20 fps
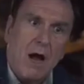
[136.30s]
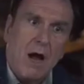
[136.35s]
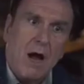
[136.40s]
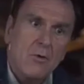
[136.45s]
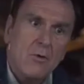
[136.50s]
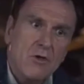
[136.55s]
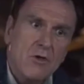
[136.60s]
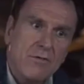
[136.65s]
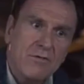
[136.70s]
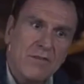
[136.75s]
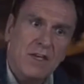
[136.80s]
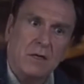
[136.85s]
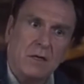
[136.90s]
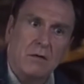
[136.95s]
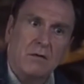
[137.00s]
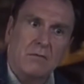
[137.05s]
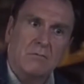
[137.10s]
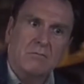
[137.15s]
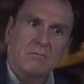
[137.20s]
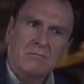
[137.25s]
How would you feel?
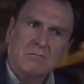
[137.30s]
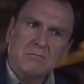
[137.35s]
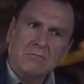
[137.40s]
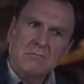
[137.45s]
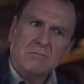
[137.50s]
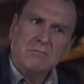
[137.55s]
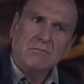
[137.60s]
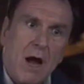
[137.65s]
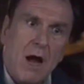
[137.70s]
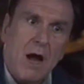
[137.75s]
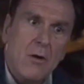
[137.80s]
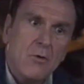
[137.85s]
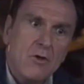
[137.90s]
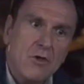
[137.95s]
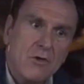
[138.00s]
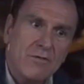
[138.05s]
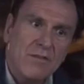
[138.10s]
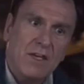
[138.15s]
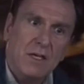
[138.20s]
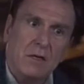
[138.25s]
How would
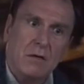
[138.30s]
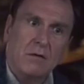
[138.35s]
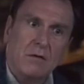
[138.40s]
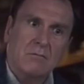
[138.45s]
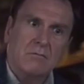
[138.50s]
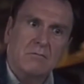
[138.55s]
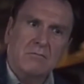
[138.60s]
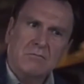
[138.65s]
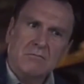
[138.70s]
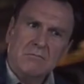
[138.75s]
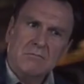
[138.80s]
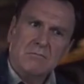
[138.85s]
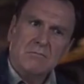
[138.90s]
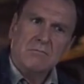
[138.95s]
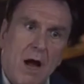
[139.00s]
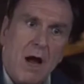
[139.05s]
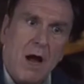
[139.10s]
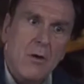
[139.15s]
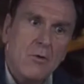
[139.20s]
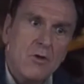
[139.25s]
you feel?
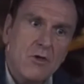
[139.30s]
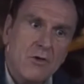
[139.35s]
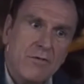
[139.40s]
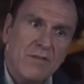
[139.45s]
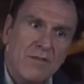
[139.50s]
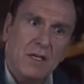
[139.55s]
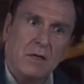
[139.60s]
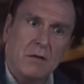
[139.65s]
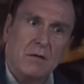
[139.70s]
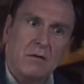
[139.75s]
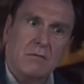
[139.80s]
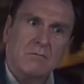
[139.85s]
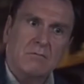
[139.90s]
How would you feel?